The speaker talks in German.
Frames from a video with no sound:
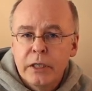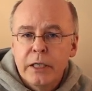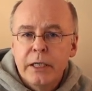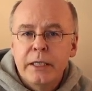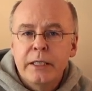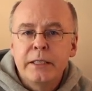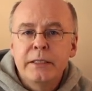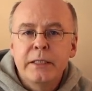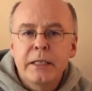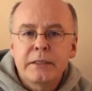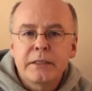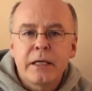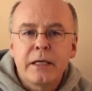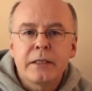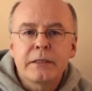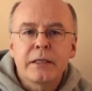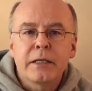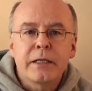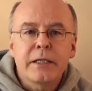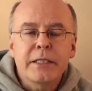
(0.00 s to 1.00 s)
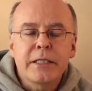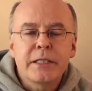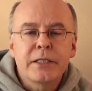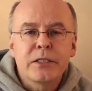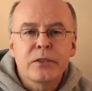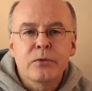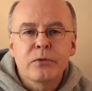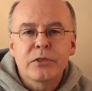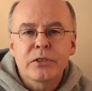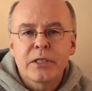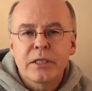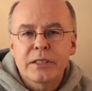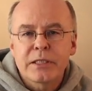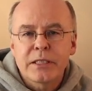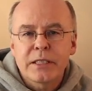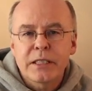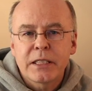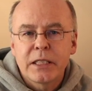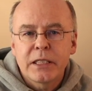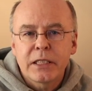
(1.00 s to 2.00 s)
In der Tat reicht sie uns
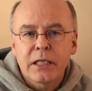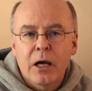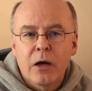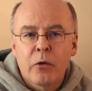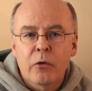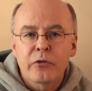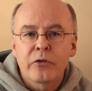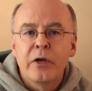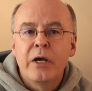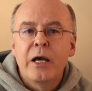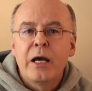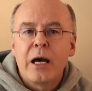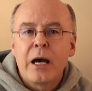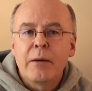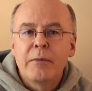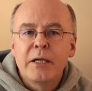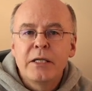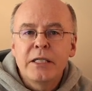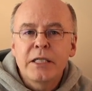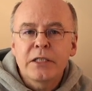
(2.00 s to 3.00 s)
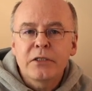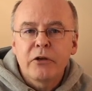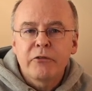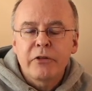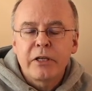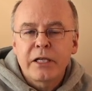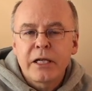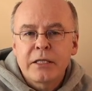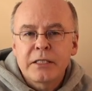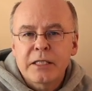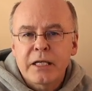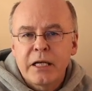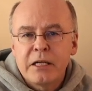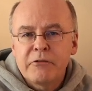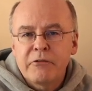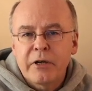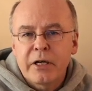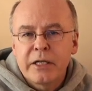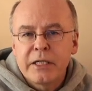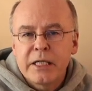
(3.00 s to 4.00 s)
tatsächlich aus, aber nicht auf der ganz
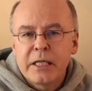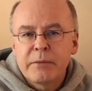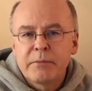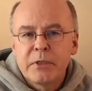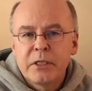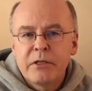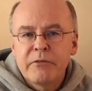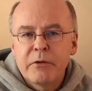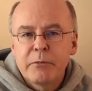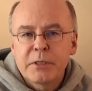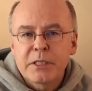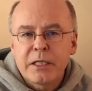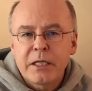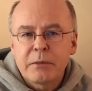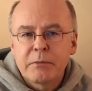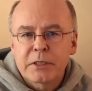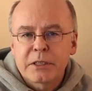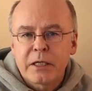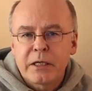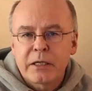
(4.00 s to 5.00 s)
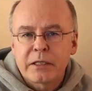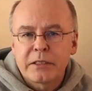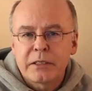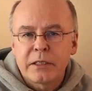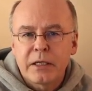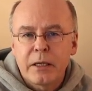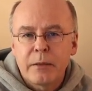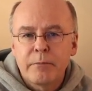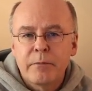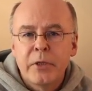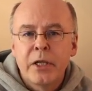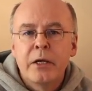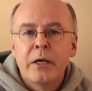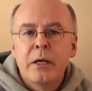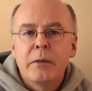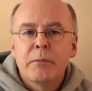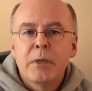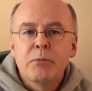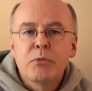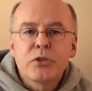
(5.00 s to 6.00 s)
einfachen Ebene, die wir bislang betrachtet haben.
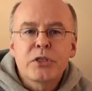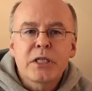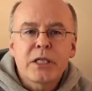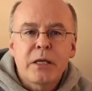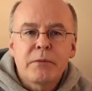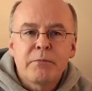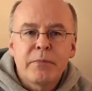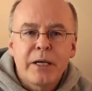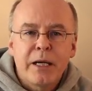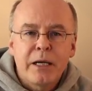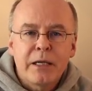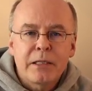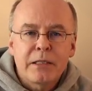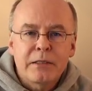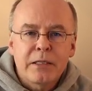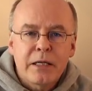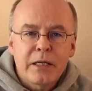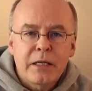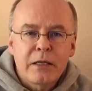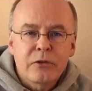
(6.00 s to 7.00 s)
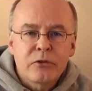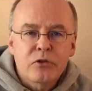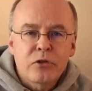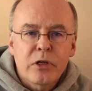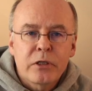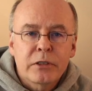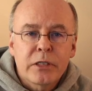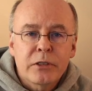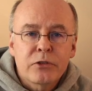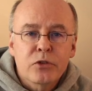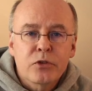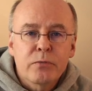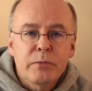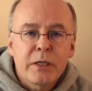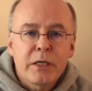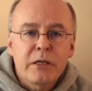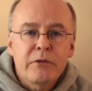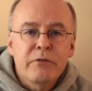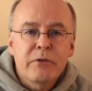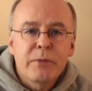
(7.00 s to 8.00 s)
Man muss sich ein paar Gedanken äh, dazu
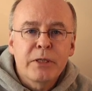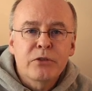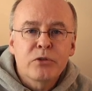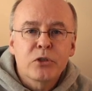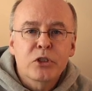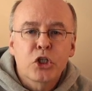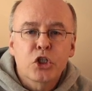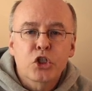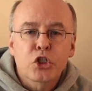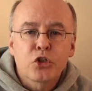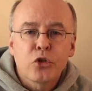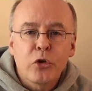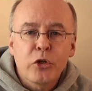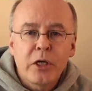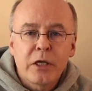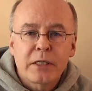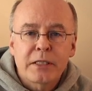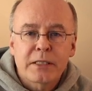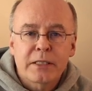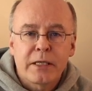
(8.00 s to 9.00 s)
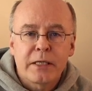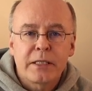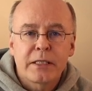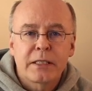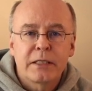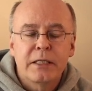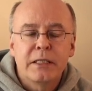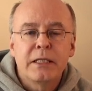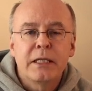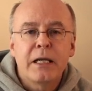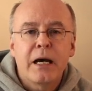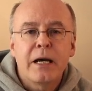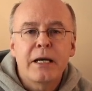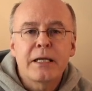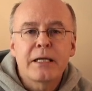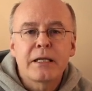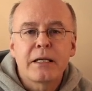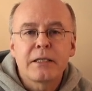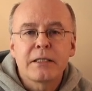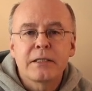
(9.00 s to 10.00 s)
machen, wie man solche Steuerzeichen in den
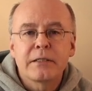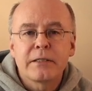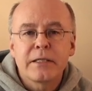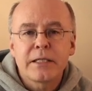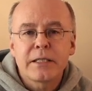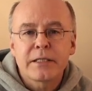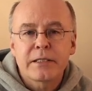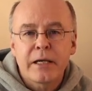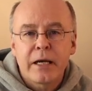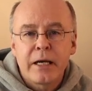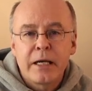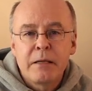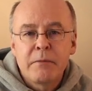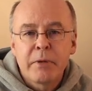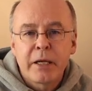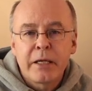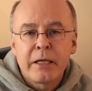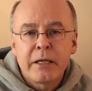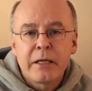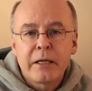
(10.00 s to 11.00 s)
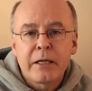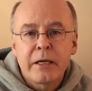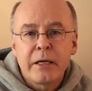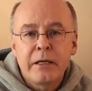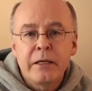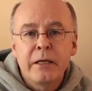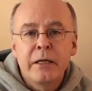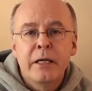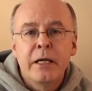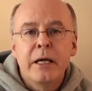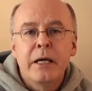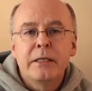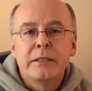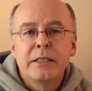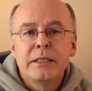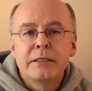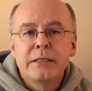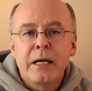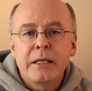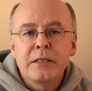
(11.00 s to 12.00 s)
eigentlichen Text einbringen kann, die
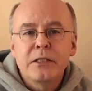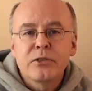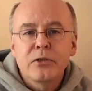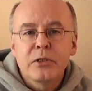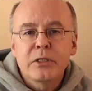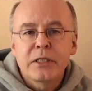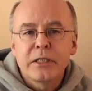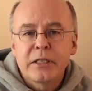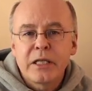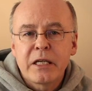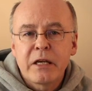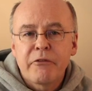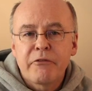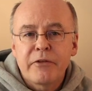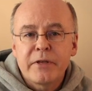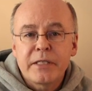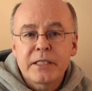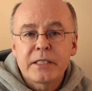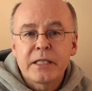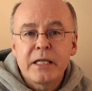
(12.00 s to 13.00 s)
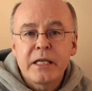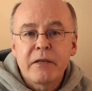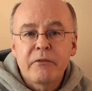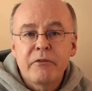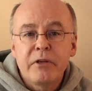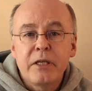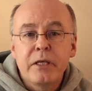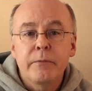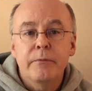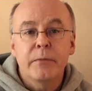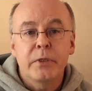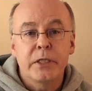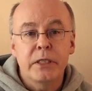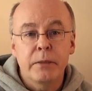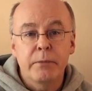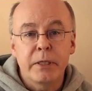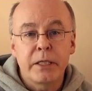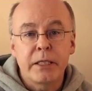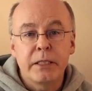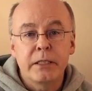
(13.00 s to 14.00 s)
dann solche Dinge festlegen wie hier
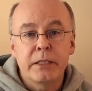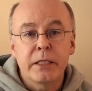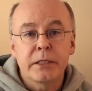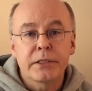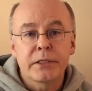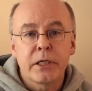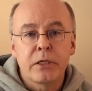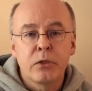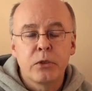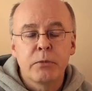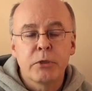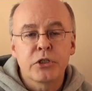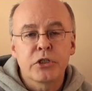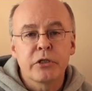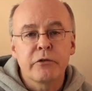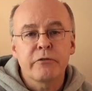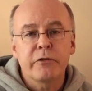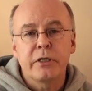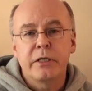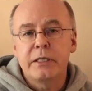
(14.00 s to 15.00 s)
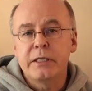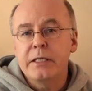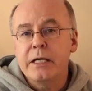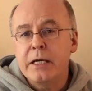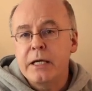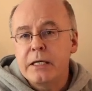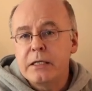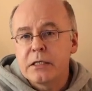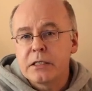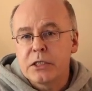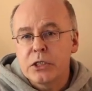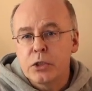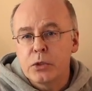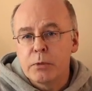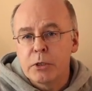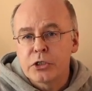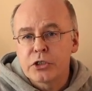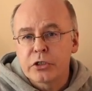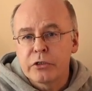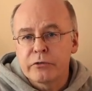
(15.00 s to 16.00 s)
beginnt jetzt eine Überschrift, hier endet die
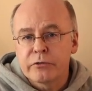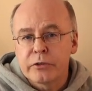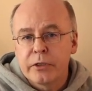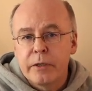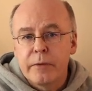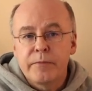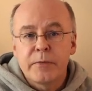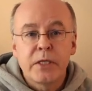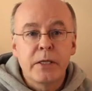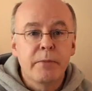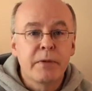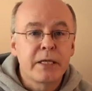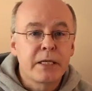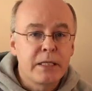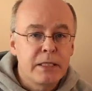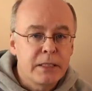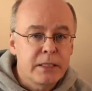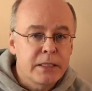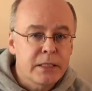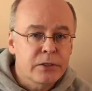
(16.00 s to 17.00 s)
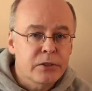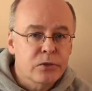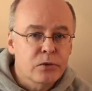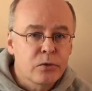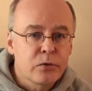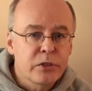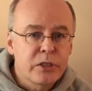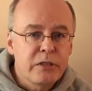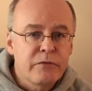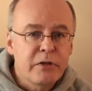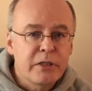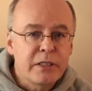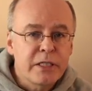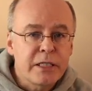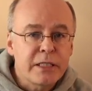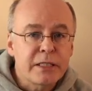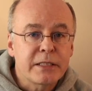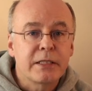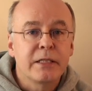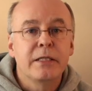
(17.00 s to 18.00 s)
Überschrift. Hier beginnt jetzt kursiver
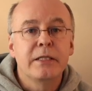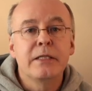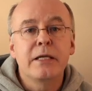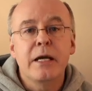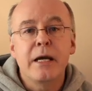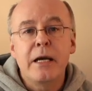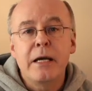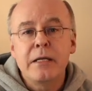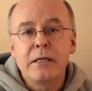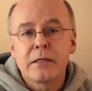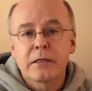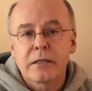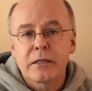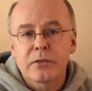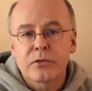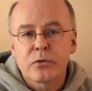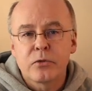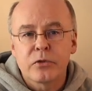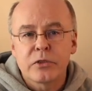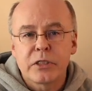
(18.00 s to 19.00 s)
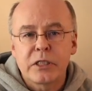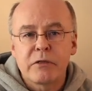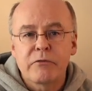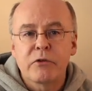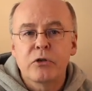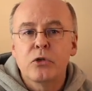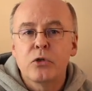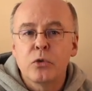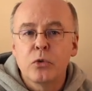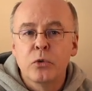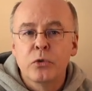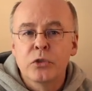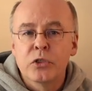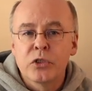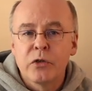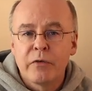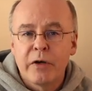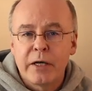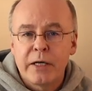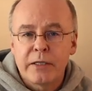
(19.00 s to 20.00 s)
Text, hier endet das Kursive und
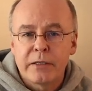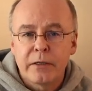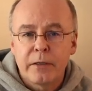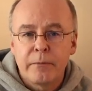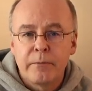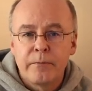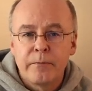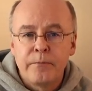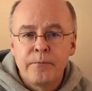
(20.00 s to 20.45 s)
so weiter.